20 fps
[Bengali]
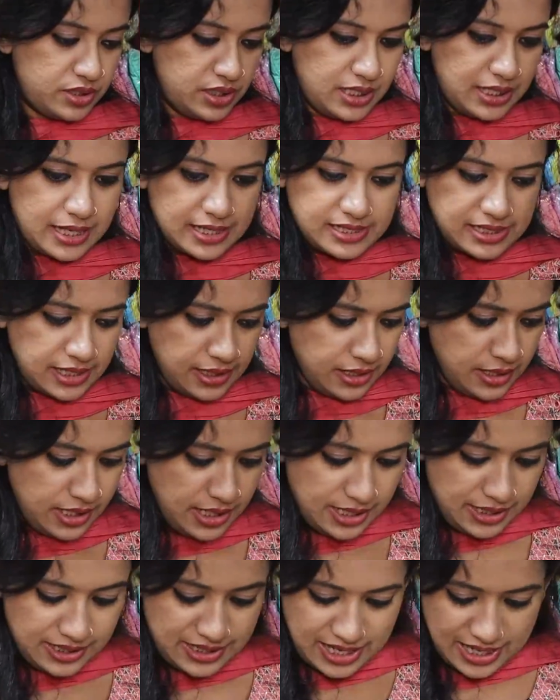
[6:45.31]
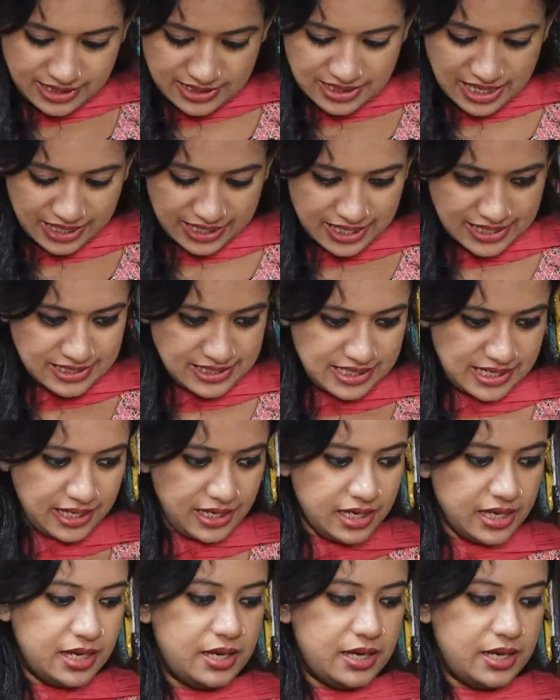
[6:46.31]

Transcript: ঠিক আছে নেক্সট দেখাচ্ছি